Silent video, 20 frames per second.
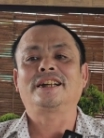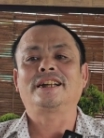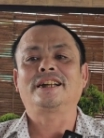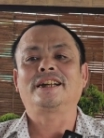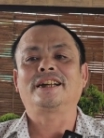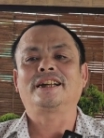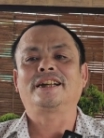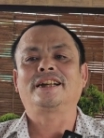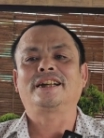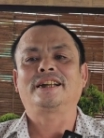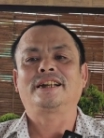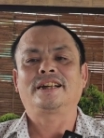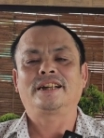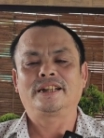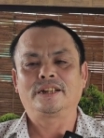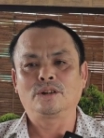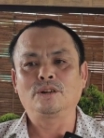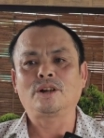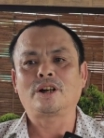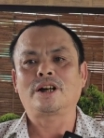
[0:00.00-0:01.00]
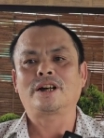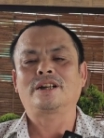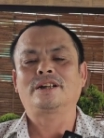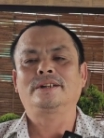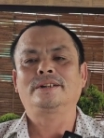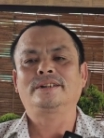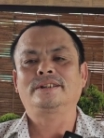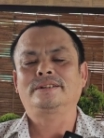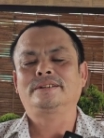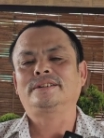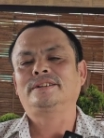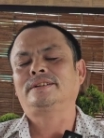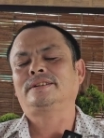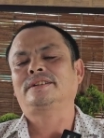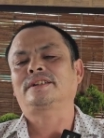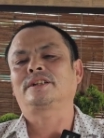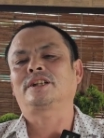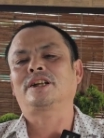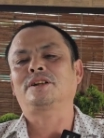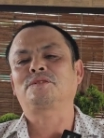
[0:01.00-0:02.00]
làm. Đúng rồi,
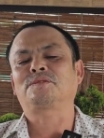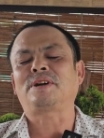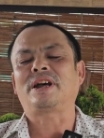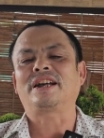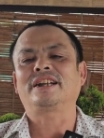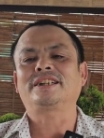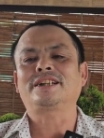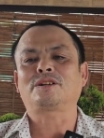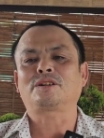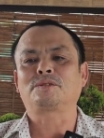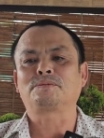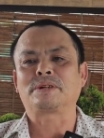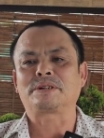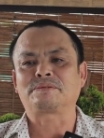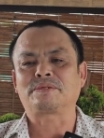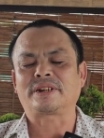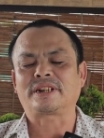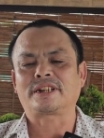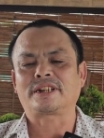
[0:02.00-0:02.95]
thì đã về với nhau thì mình